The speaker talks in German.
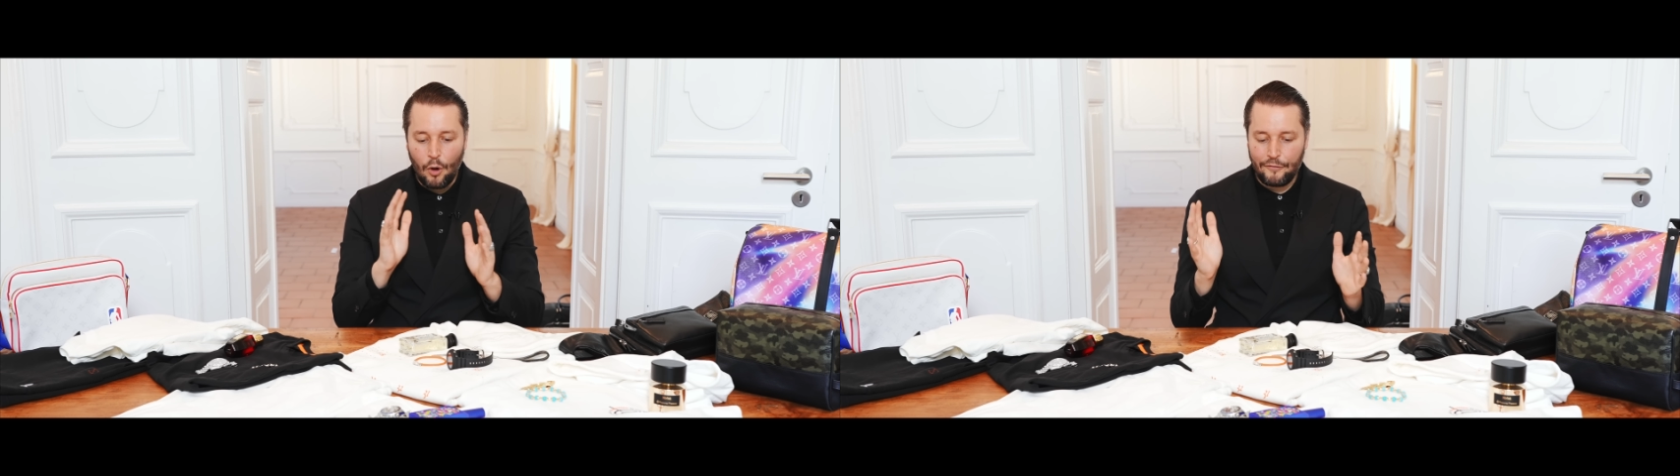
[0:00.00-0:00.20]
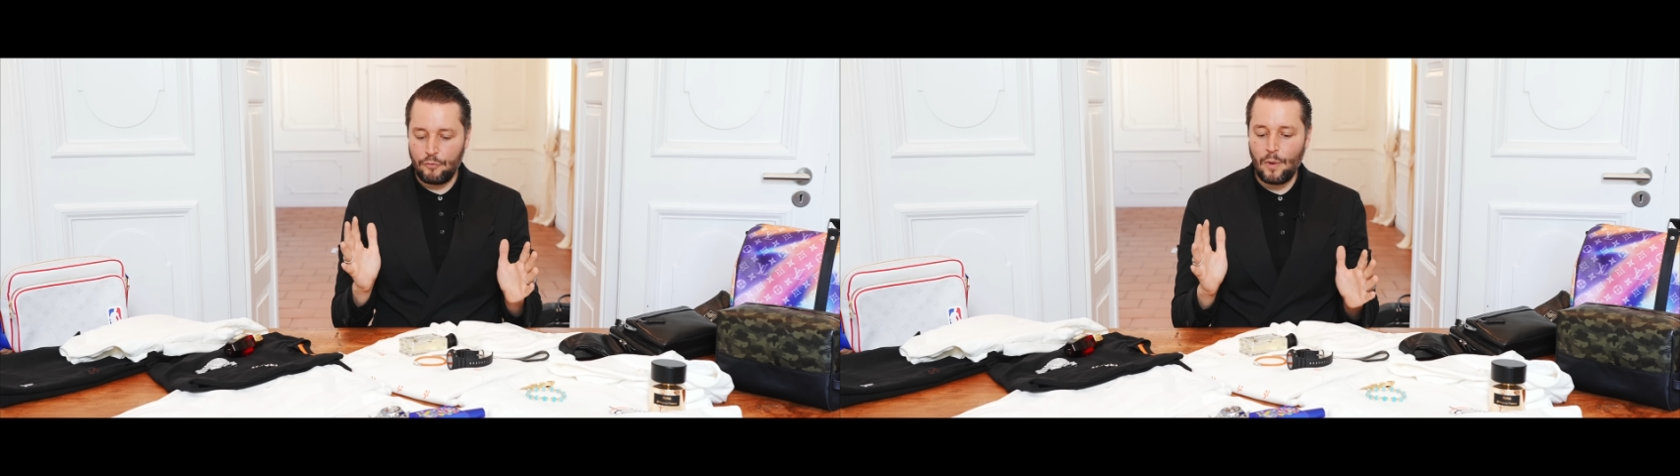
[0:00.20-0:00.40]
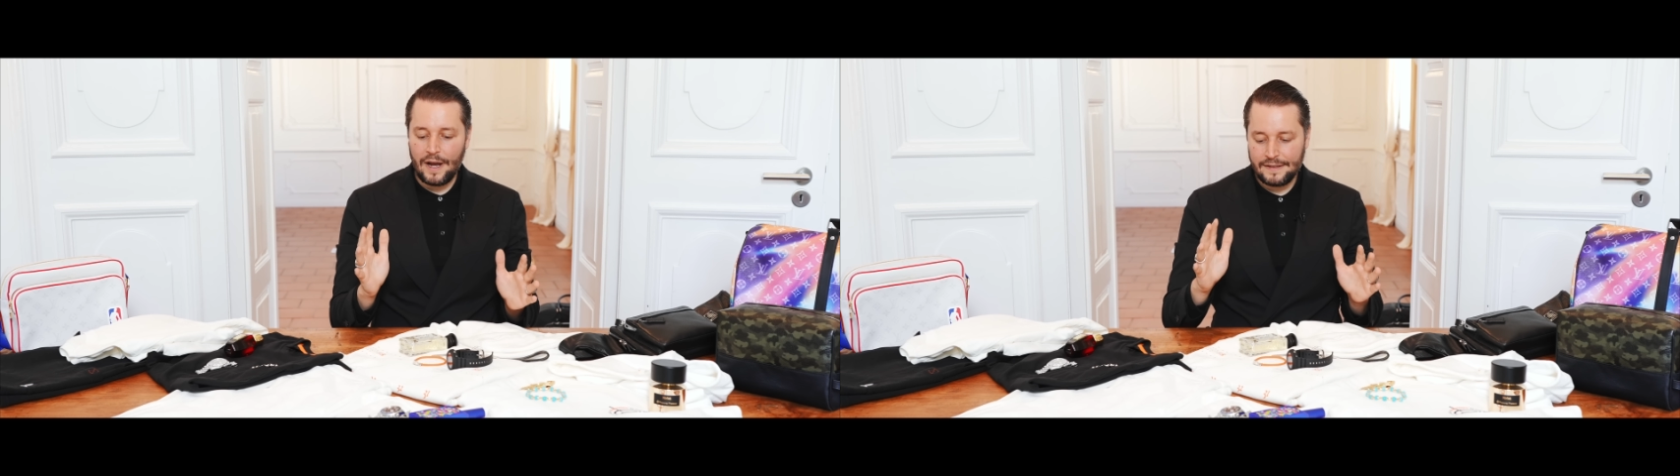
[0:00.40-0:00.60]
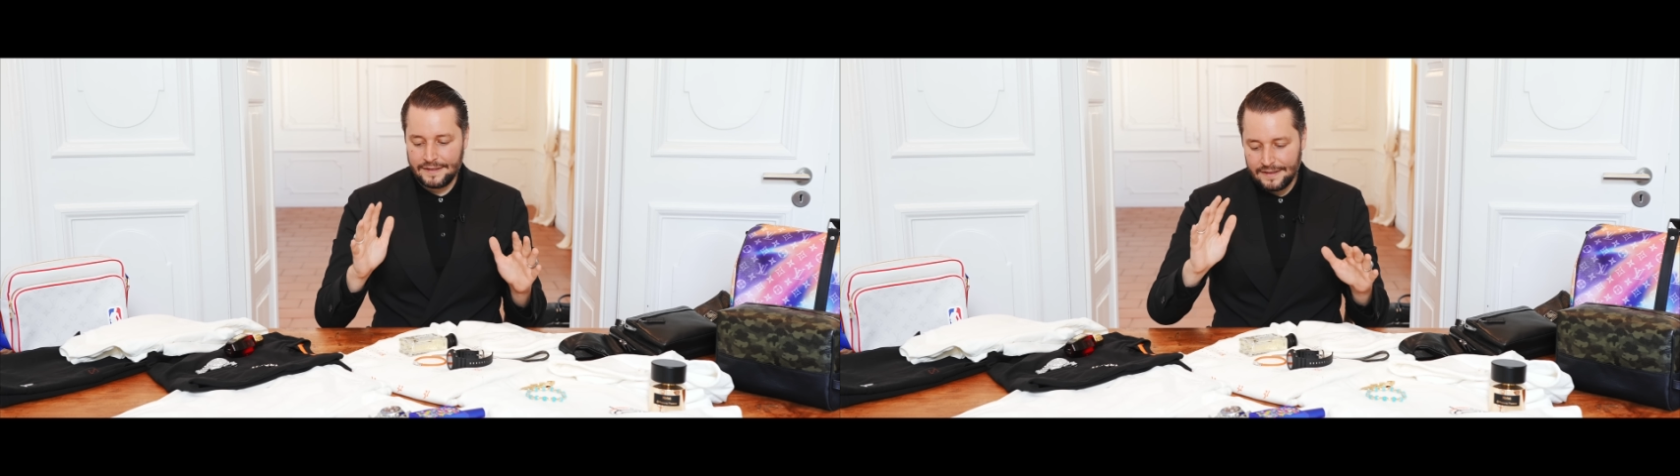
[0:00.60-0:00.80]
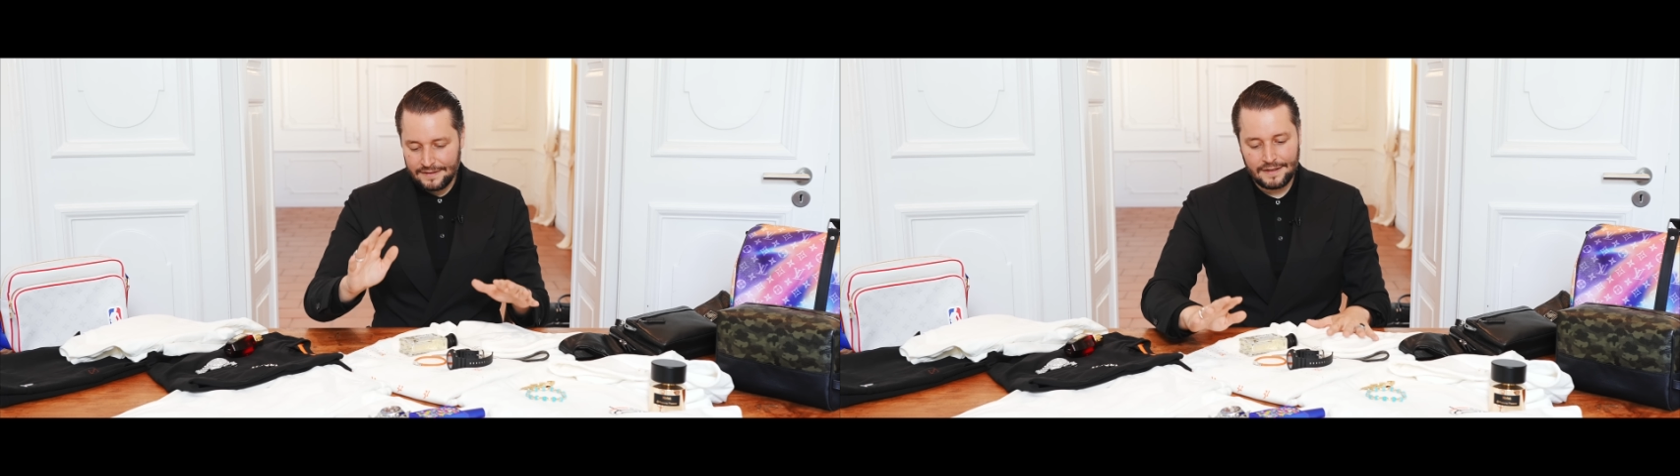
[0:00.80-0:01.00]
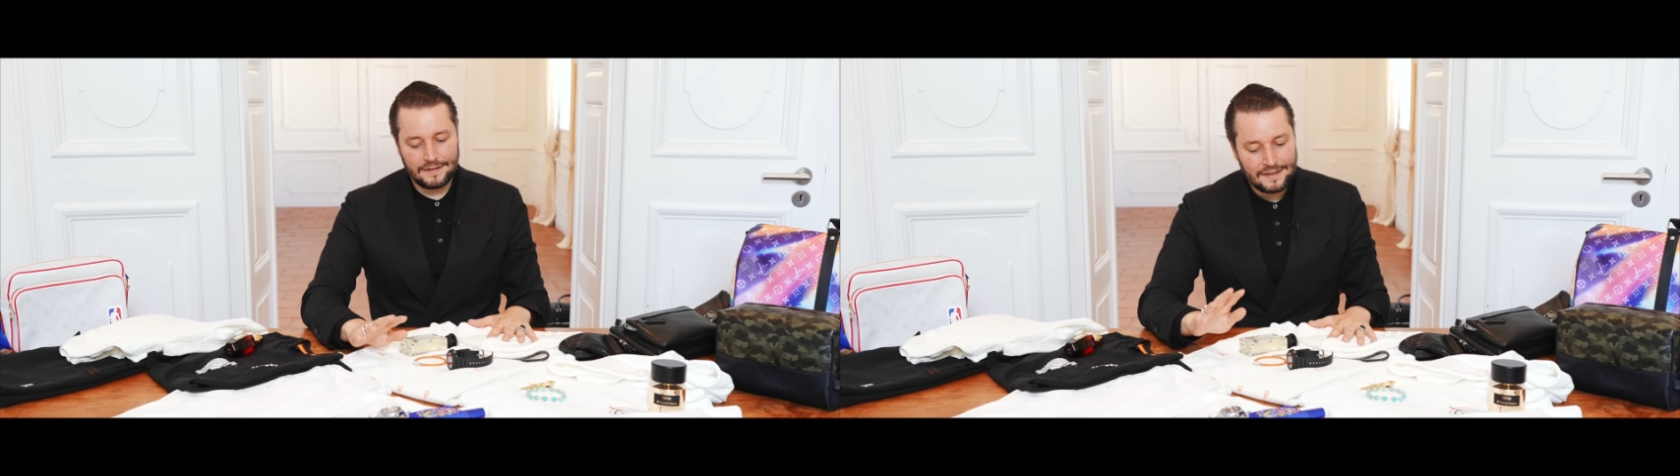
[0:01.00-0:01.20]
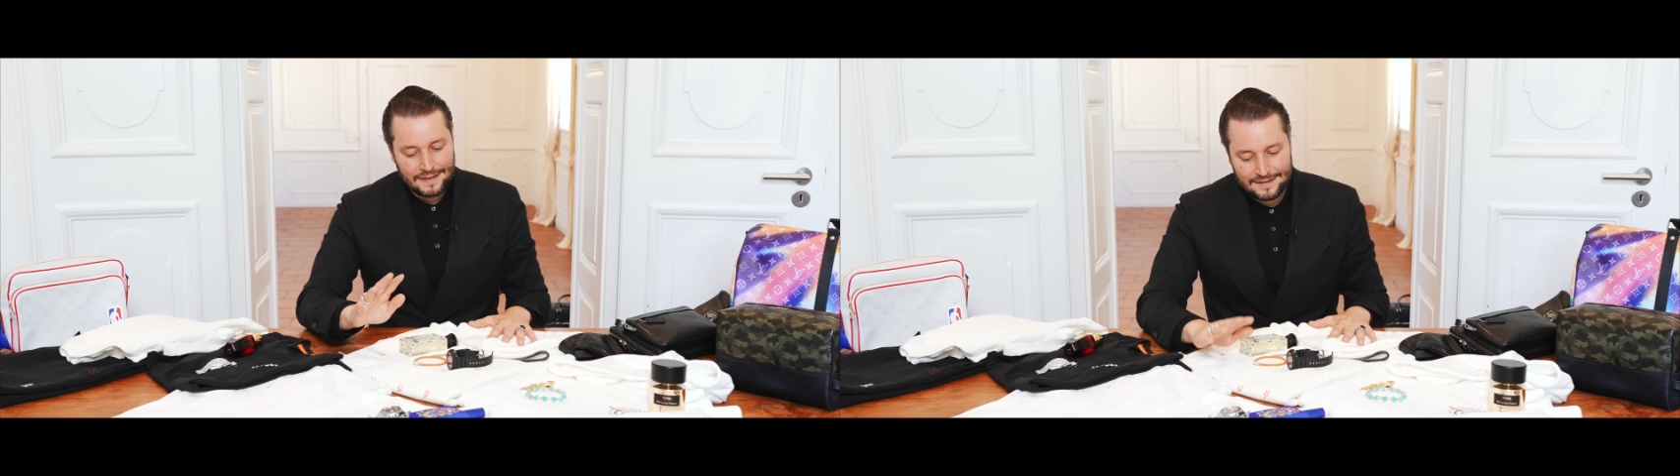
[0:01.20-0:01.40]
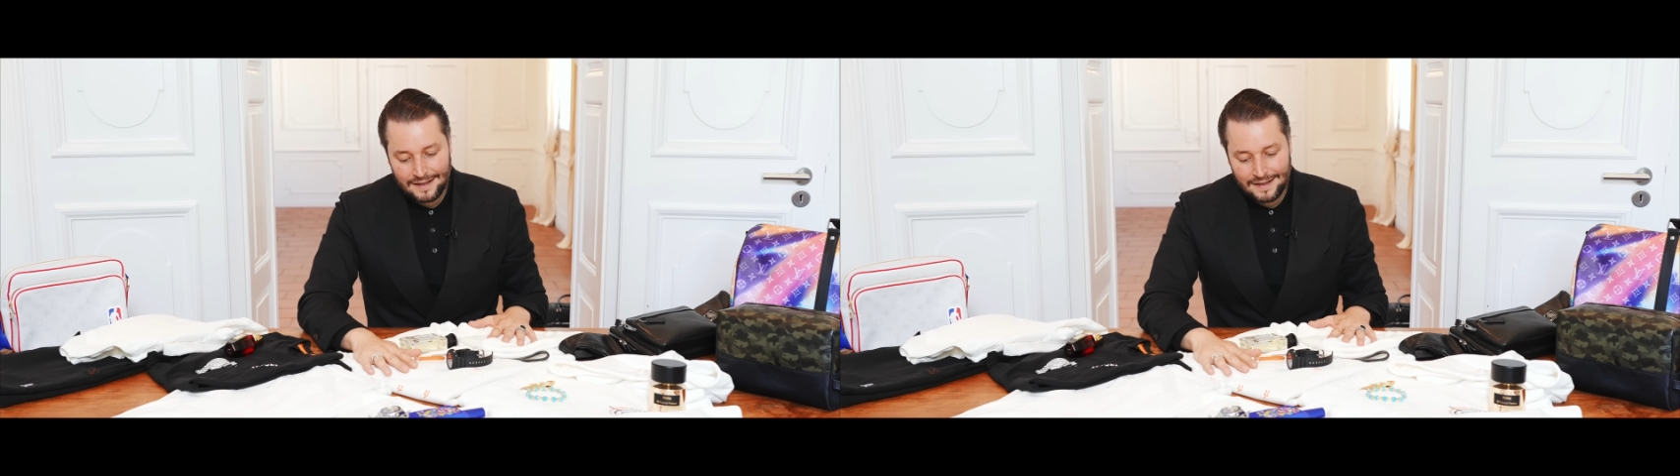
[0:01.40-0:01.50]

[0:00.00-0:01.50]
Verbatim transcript: Off-White. Hier ist das das